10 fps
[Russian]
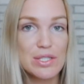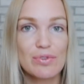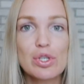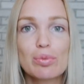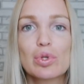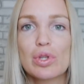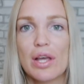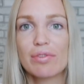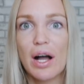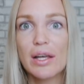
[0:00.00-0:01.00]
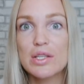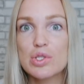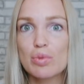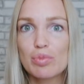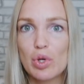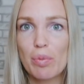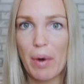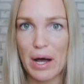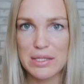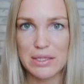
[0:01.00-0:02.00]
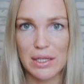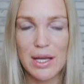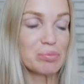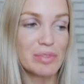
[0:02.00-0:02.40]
И сегодня будут лайфхаки с зубной пастой.